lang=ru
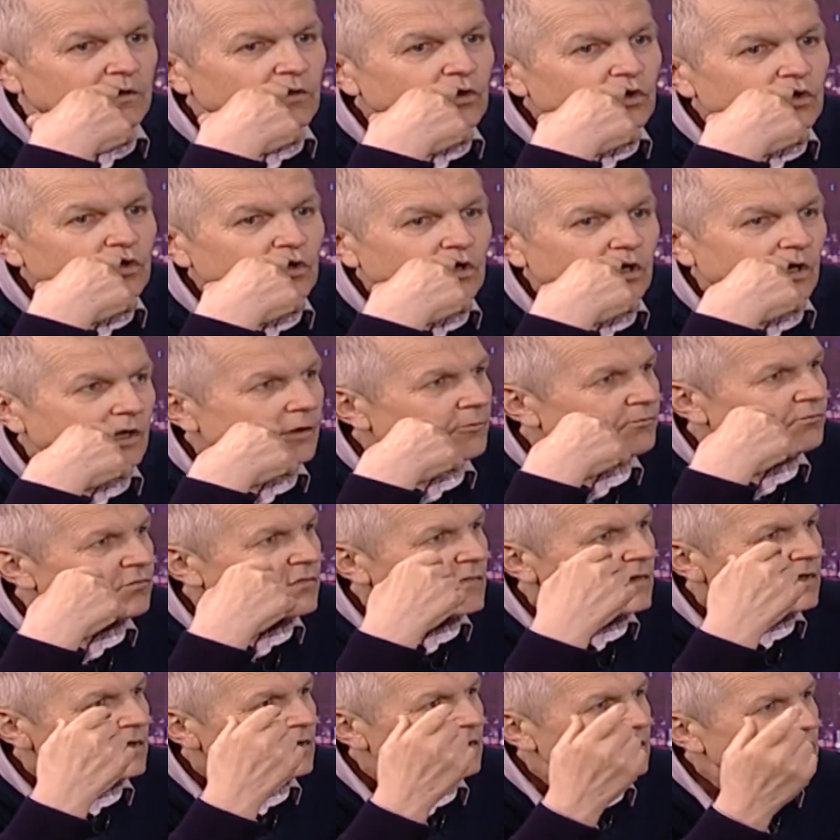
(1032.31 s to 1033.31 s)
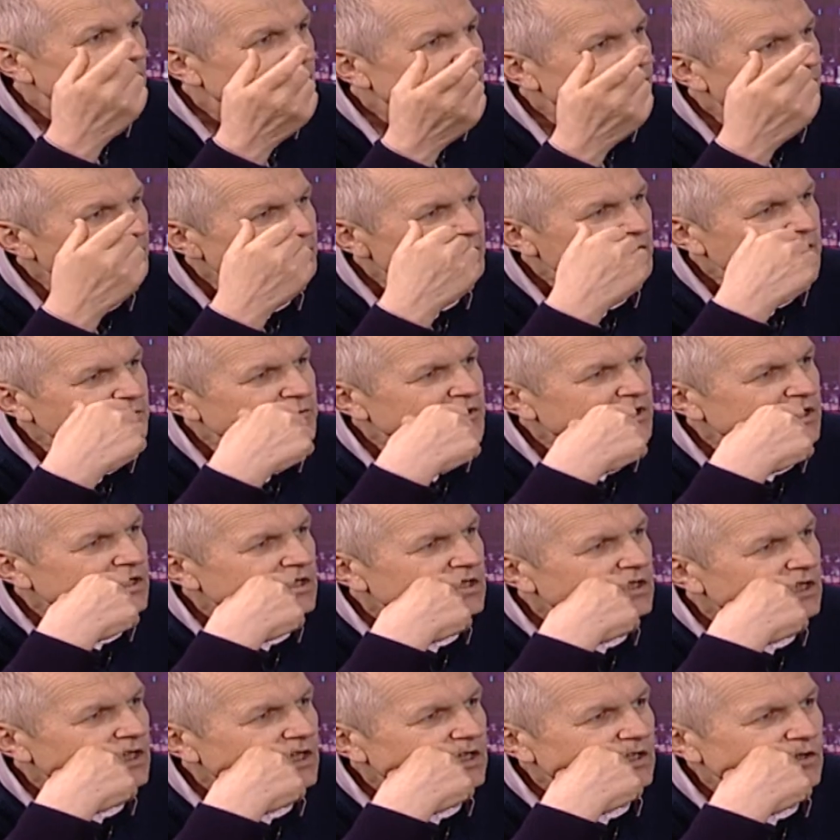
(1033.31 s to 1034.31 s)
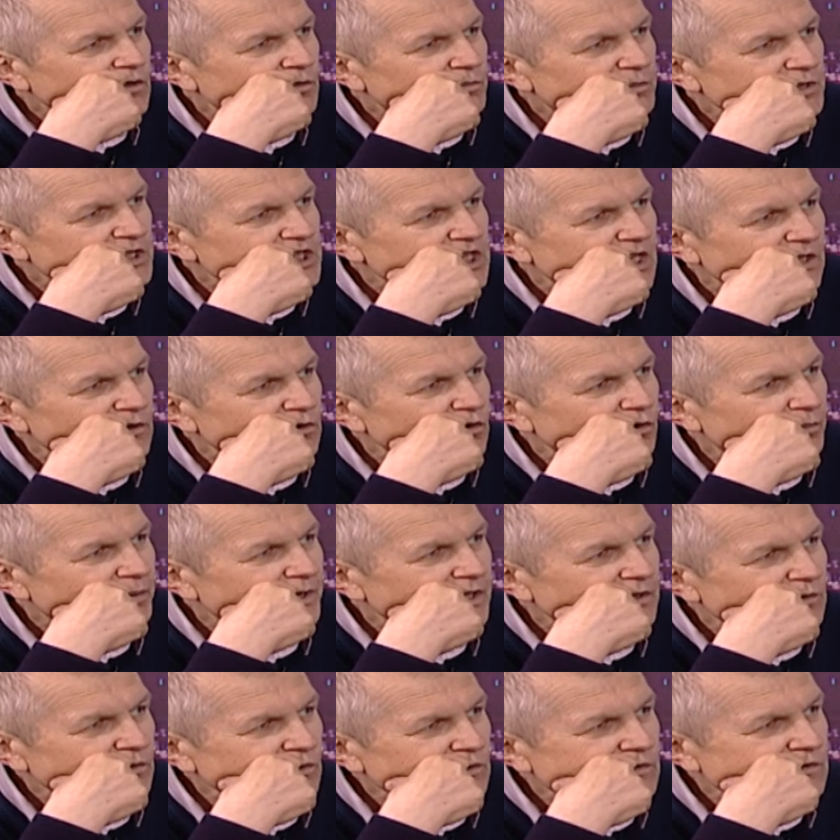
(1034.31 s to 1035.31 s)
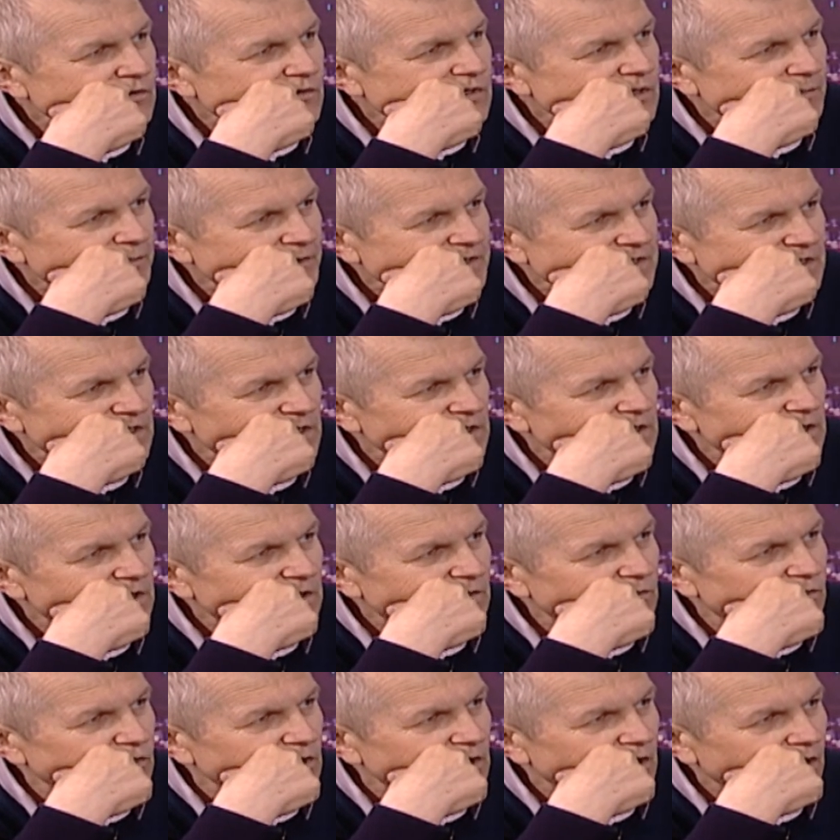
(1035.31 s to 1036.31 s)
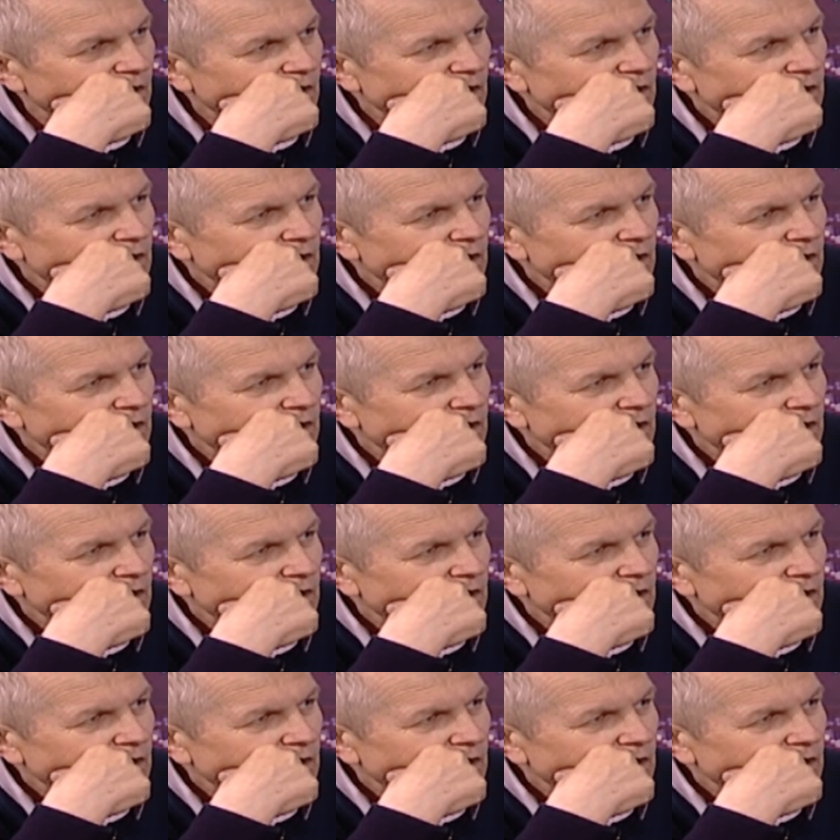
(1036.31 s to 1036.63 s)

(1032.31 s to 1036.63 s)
Но вы посмотрите на их печатную продукцию за последние годы.